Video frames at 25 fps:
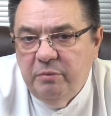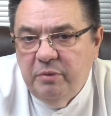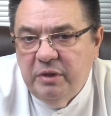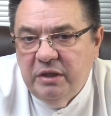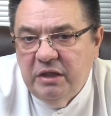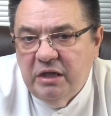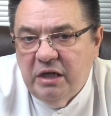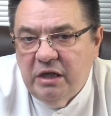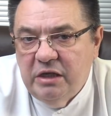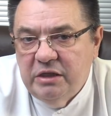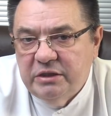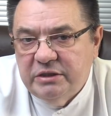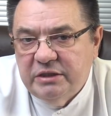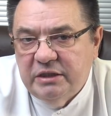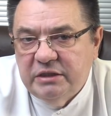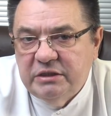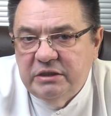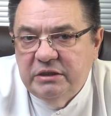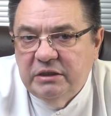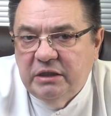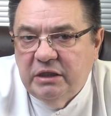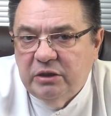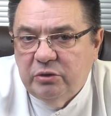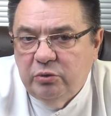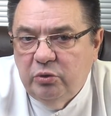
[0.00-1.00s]

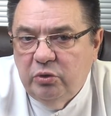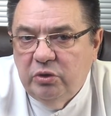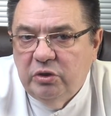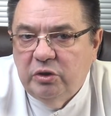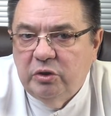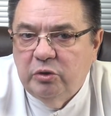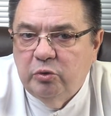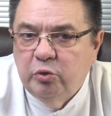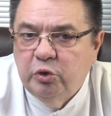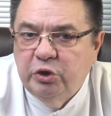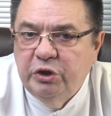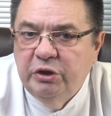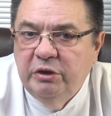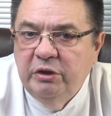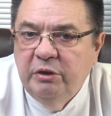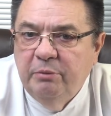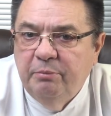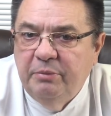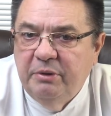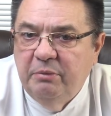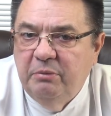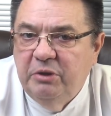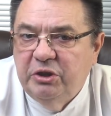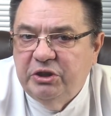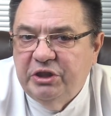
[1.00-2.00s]
минерализации которых уже
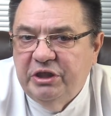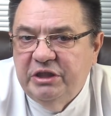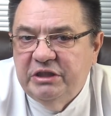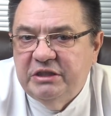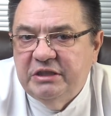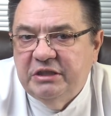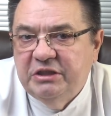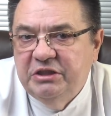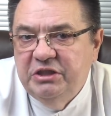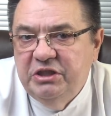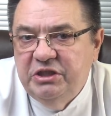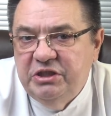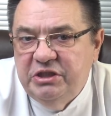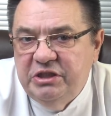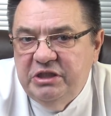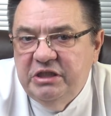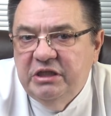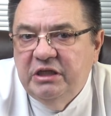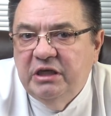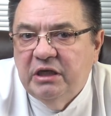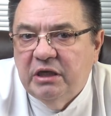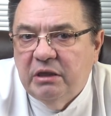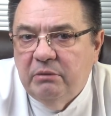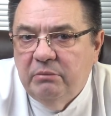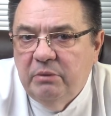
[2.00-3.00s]
приближается к 10
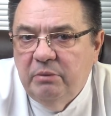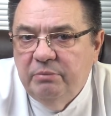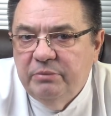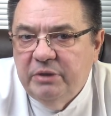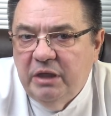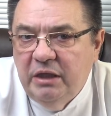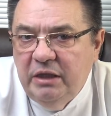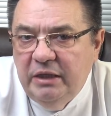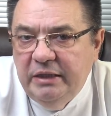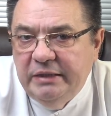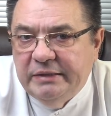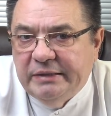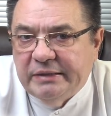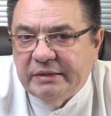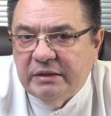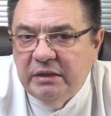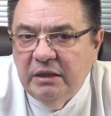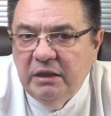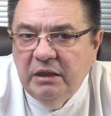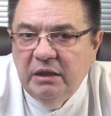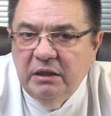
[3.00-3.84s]
граммам на литр.